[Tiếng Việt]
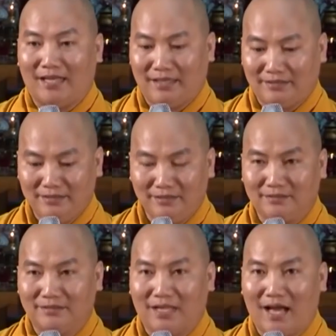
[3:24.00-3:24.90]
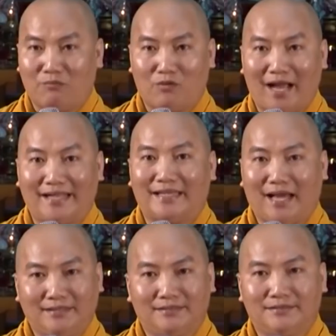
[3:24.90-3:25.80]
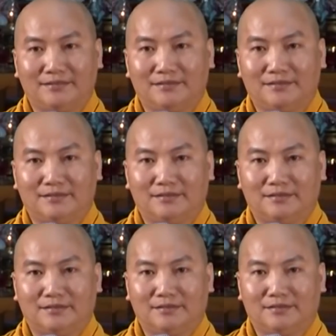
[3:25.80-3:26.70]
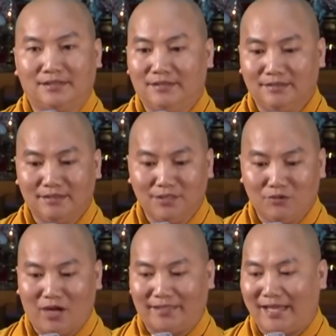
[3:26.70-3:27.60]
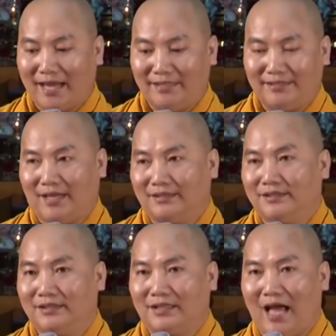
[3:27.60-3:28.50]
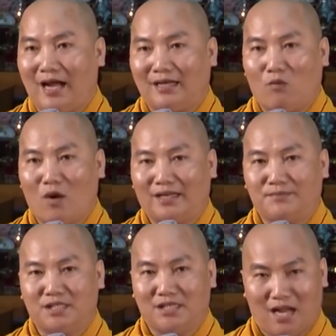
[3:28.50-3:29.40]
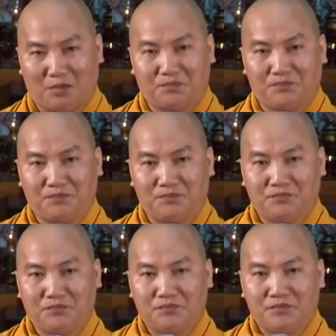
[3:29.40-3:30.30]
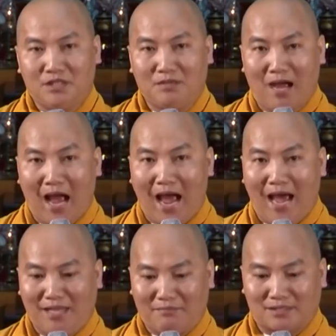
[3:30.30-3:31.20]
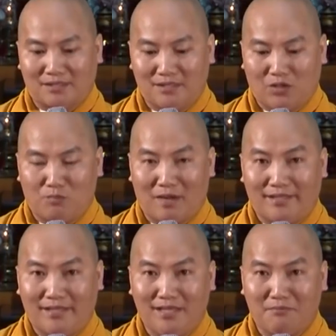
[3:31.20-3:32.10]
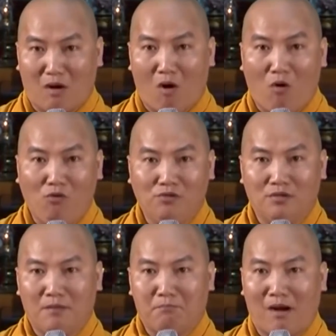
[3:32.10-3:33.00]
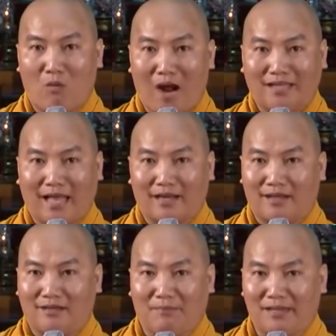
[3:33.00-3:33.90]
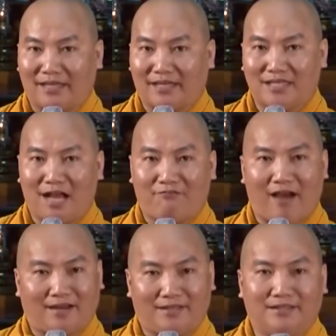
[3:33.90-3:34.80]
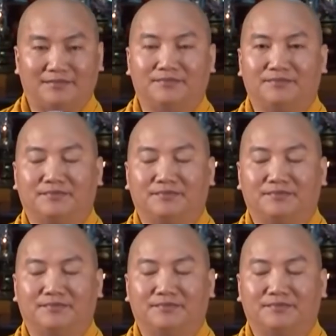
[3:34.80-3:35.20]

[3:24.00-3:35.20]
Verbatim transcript: đất nước người ta không có ăn chay. Xin thưa, nếu có ăn chay đi chăng nữa, người ta ăn cái quan niệm sinh học. Nhưng mà ai mà sử dụng mà giết mổ mà quá tàn nhẫn là bị cảnh sát phạt liền.